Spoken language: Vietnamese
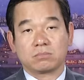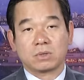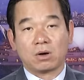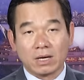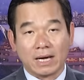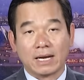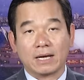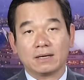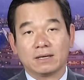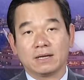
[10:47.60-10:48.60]
Có khả năng
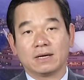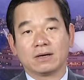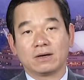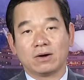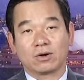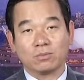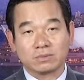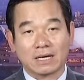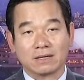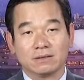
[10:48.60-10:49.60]
là họ cũng
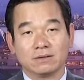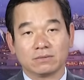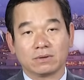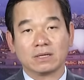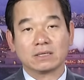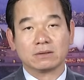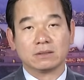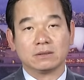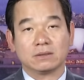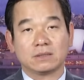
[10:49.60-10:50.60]
tăng cường những cái
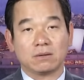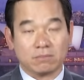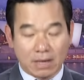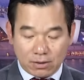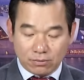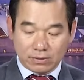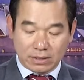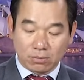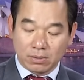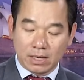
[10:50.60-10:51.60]
tình báo về
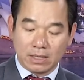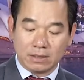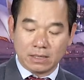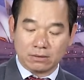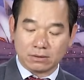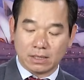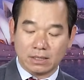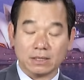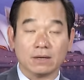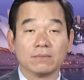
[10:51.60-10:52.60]
công nghệ để có
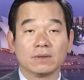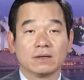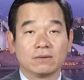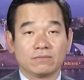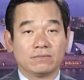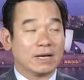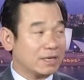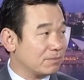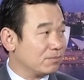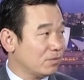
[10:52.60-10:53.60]
thể là lấy
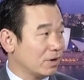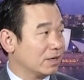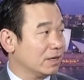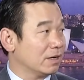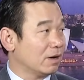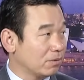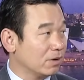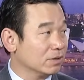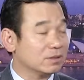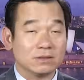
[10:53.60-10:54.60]
cấp hoặc là học
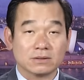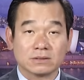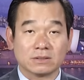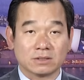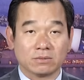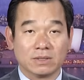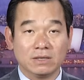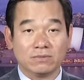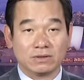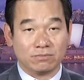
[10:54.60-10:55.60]
hỏi từ từ từ
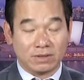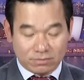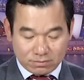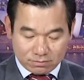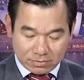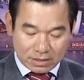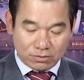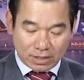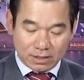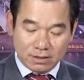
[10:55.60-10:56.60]
Mỹ mà mà mà điều
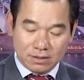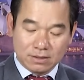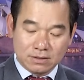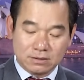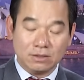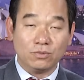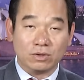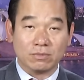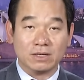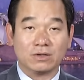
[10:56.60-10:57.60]
này chính
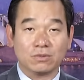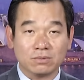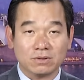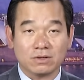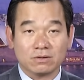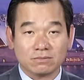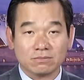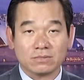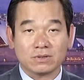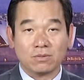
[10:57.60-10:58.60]
quyền Mỹ cũng
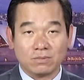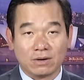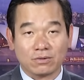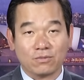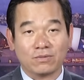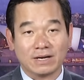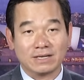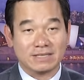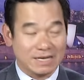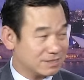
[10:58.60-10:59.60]
lúc nào cũng phải
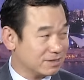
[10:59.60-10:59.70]
đi che